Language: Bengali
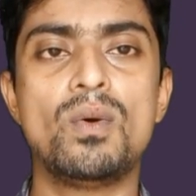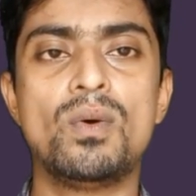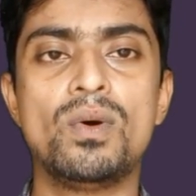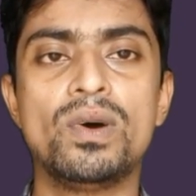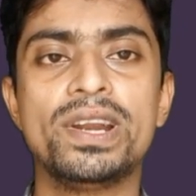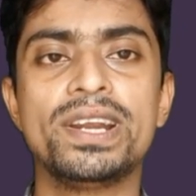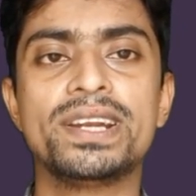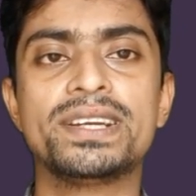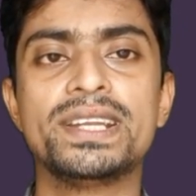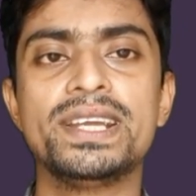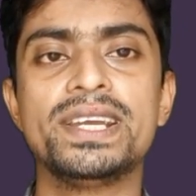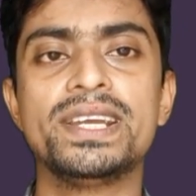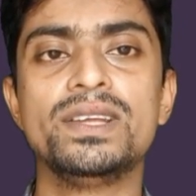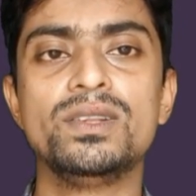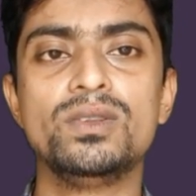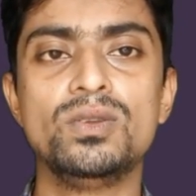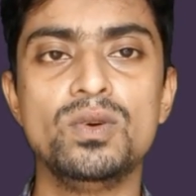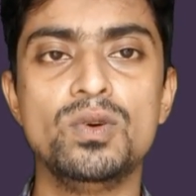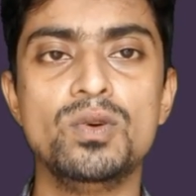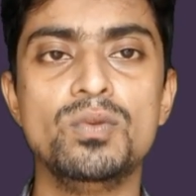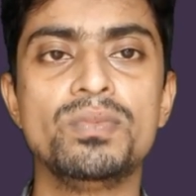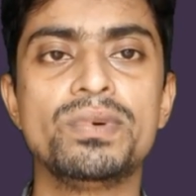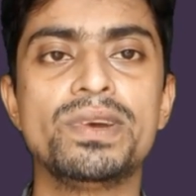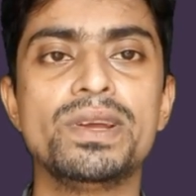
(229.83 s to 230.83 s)
অনেকটাই কিন্তু
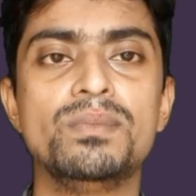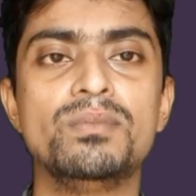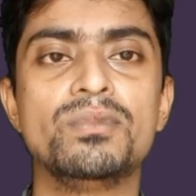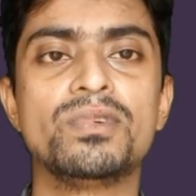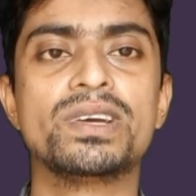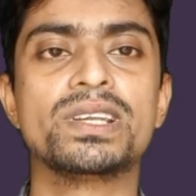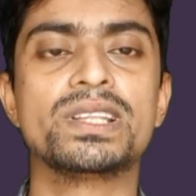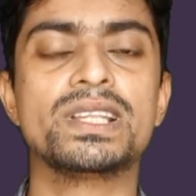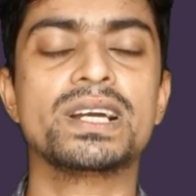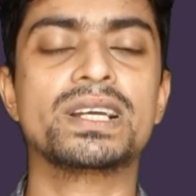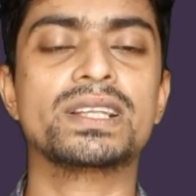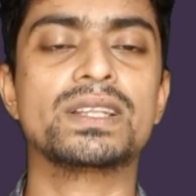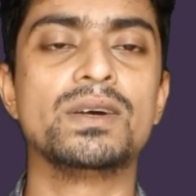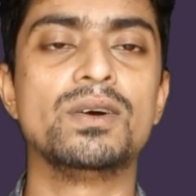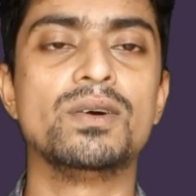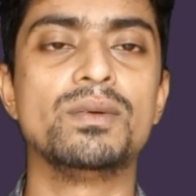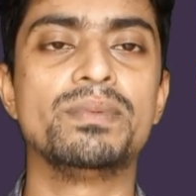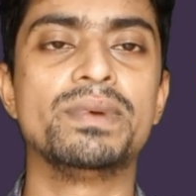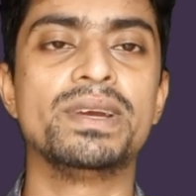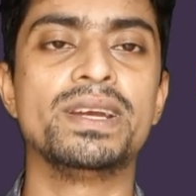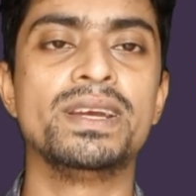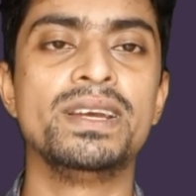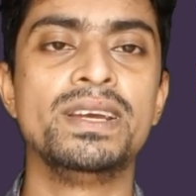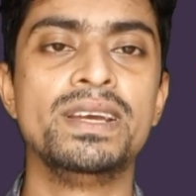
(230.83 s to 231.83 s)
হুমকির মুখে থাকতে হবে